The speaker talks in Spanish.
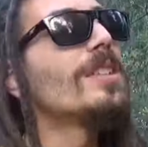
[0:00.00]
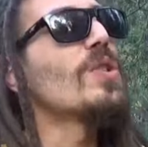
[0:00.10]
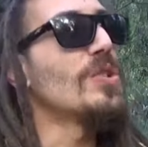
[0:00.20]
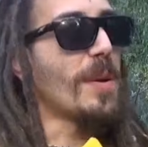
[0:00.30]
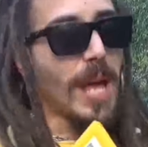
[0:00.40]

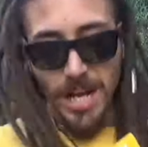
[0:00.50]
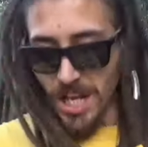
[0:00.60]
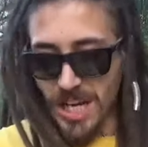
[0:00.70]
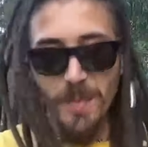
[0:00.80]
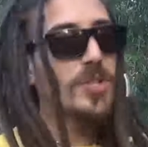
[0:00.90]
Escúchame, ¿no
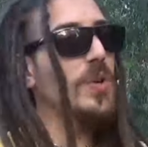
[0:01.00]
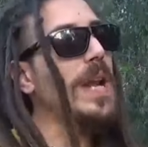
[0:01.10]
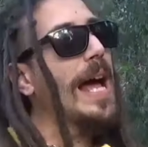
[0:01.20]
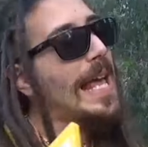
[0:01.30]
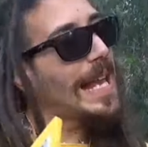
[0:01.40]
echamos
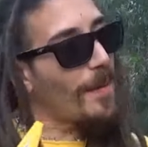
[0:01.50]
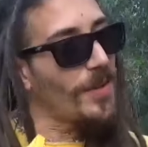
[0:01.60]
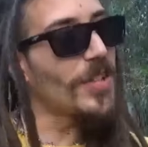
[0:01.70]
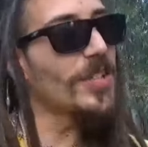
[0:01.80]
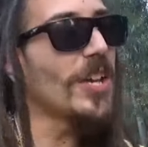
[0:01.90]
una ahí en la
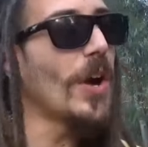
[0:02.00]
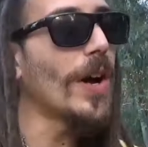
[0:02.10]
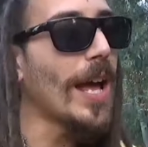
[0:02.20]
moto, tío, o